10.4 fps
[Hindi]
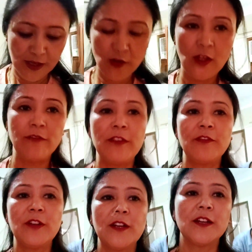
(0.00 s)
हेलो
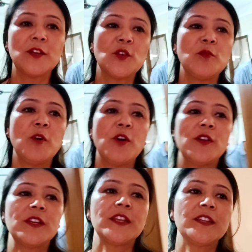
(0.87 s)
एवरीवन गुड
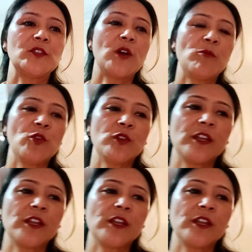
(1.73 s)
मॉर्निंग तो हम लोग